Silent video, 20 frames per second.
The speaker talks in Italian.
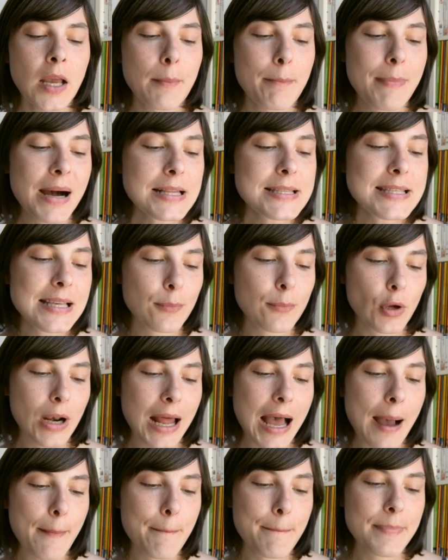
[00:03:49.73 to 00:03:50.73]
balsamo
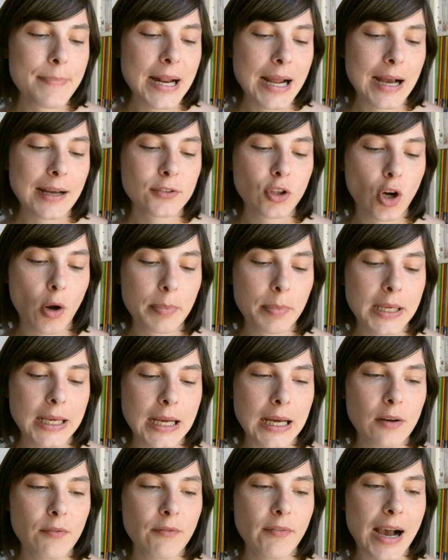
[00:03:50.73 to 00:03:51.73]
labbra
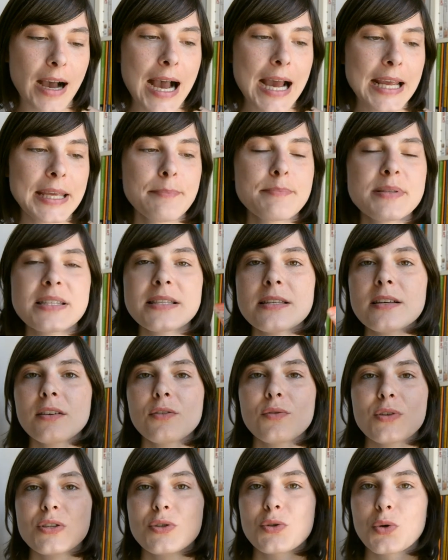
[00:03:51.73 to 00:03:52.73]
Tropical Vibes,
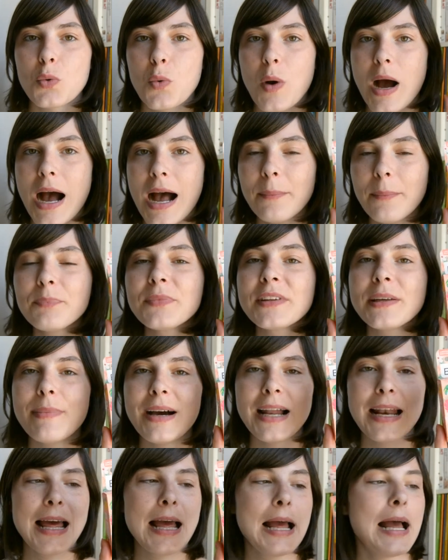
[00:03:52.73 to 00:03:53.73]
questo qua di
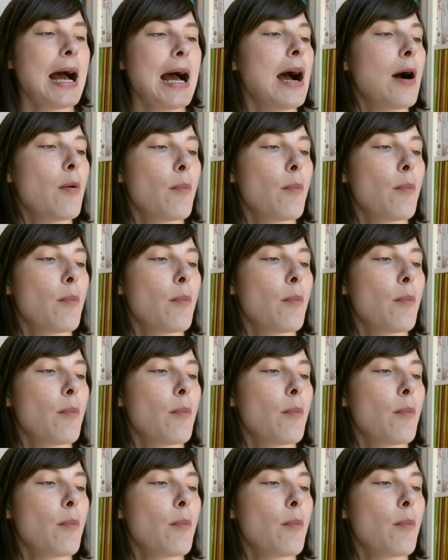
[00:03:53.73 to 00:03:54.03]
Balea,